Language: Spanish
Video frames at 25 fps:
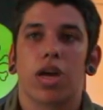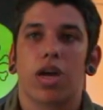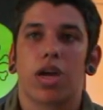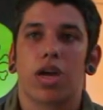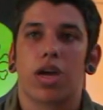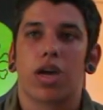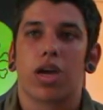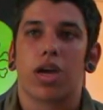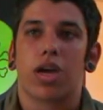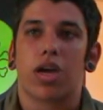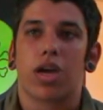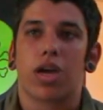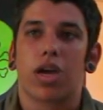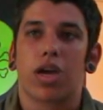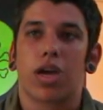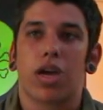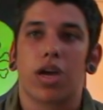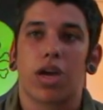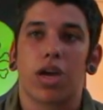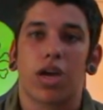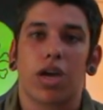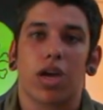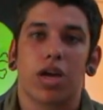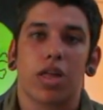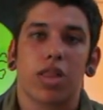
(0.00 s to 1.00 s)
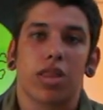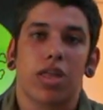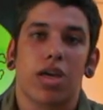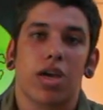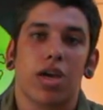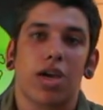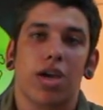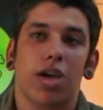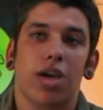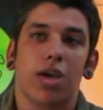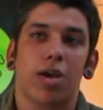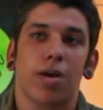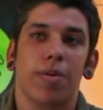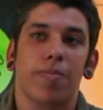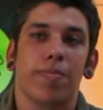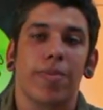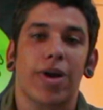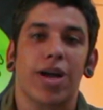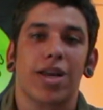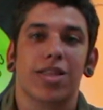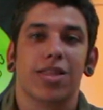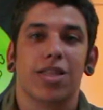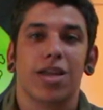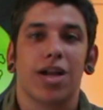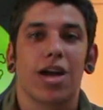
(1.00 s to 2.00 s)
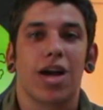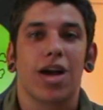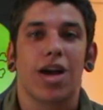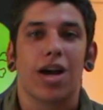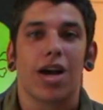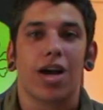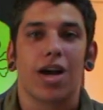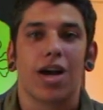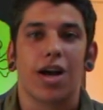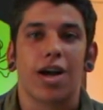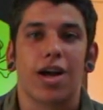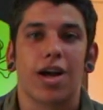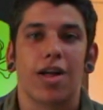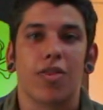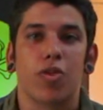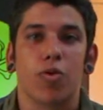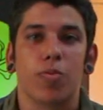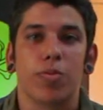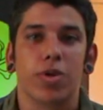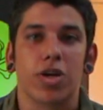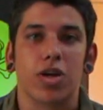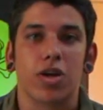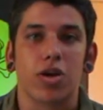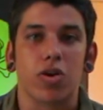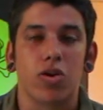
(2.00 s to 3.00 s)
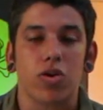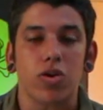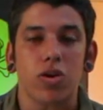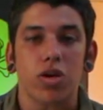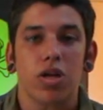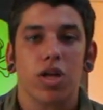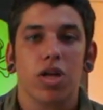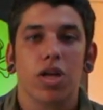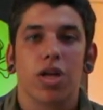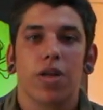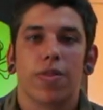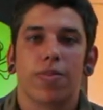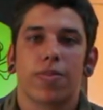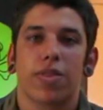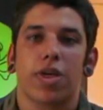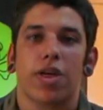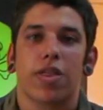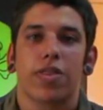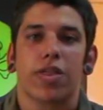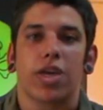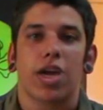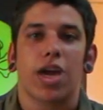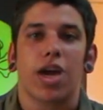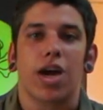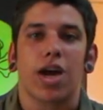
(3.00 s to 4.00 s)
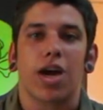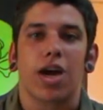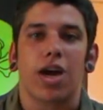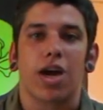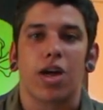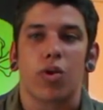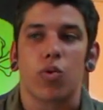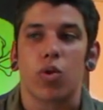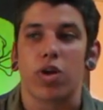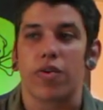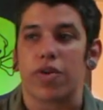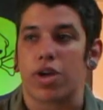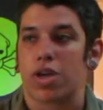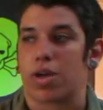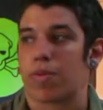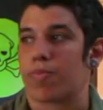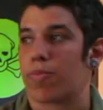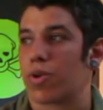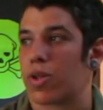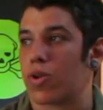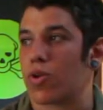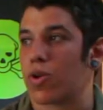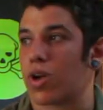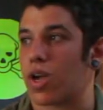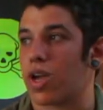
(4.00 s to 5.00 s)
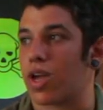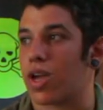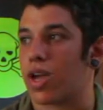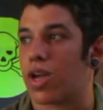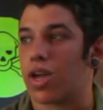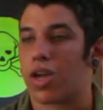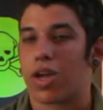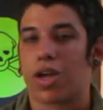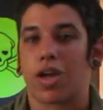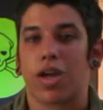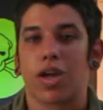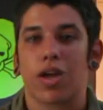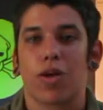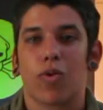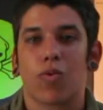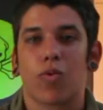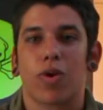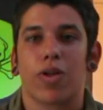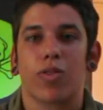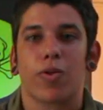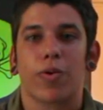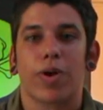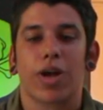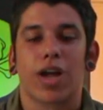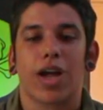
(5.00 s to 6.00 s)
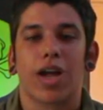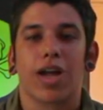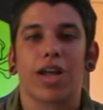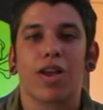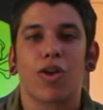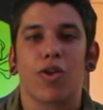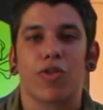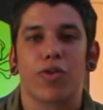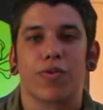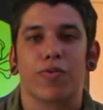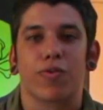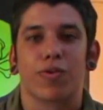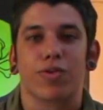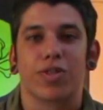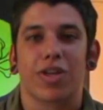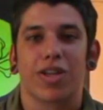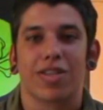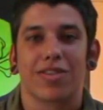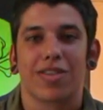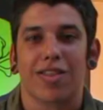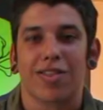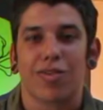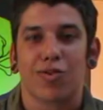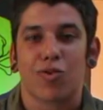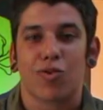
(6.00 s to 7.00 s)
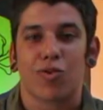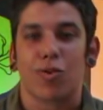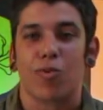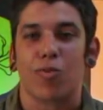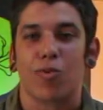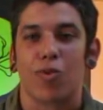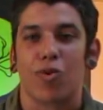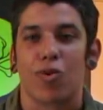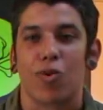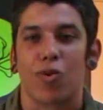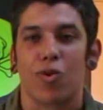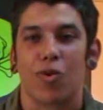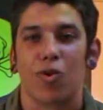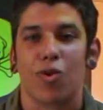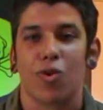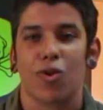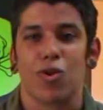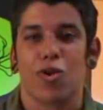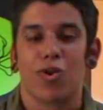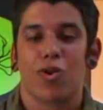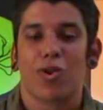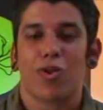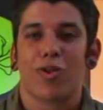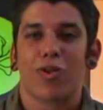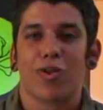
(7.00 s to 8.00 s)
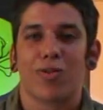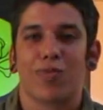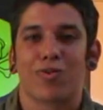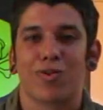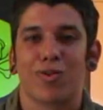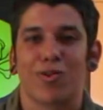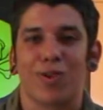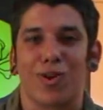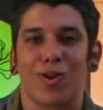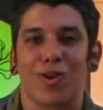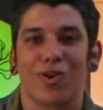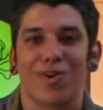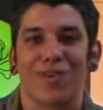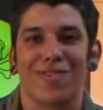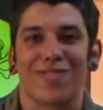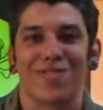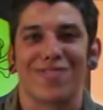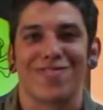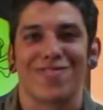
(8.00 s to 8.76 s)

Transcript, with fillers: eh, de martes a domingo de 10 a 9. Espero que cuando vengáis lo disfrutéis tanto como lo disfruto yo.